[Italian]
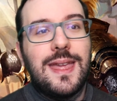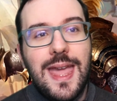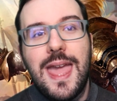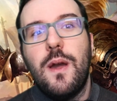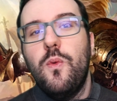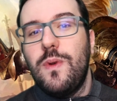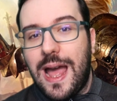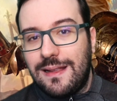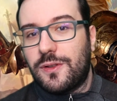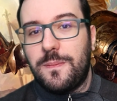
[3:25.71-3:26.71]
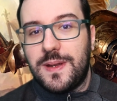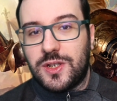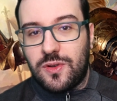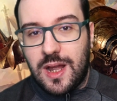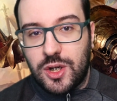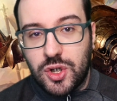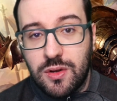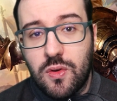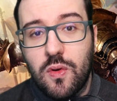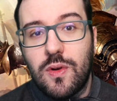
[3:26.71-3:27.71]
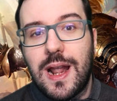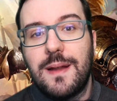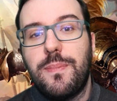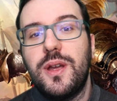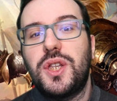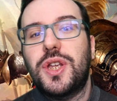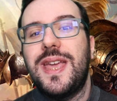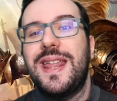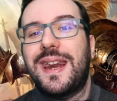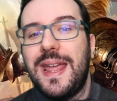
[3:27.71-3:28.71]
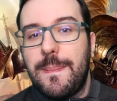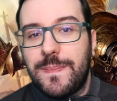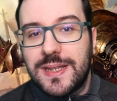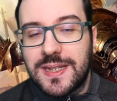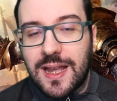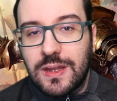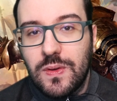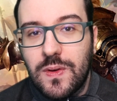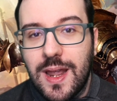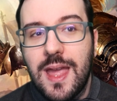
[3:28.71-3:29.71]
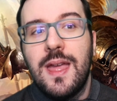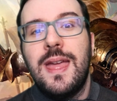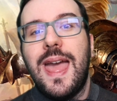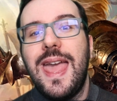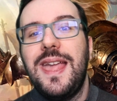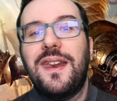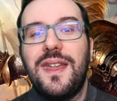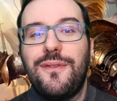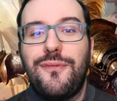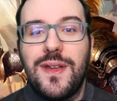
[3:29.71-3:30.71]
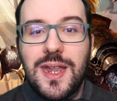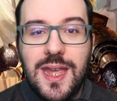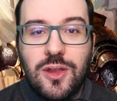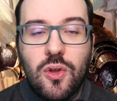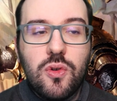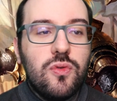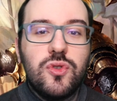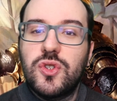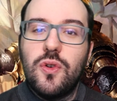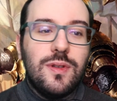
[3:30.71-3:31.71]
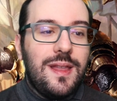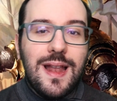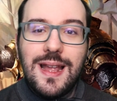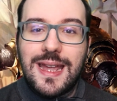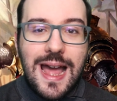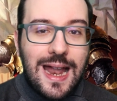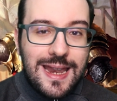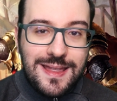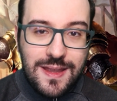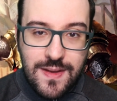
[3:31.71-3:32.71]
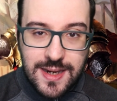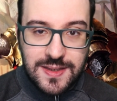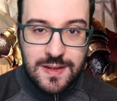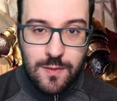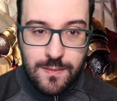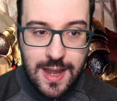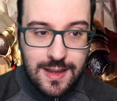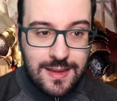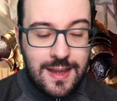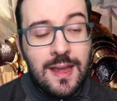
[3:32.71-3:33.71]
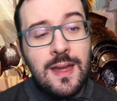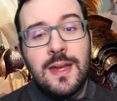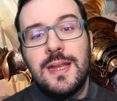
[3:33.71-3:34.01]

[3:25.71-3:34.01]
che è un altro personaggio ancora, poi c'è il re pescatore e il re ferito, custodi del Graal in diversi momenti.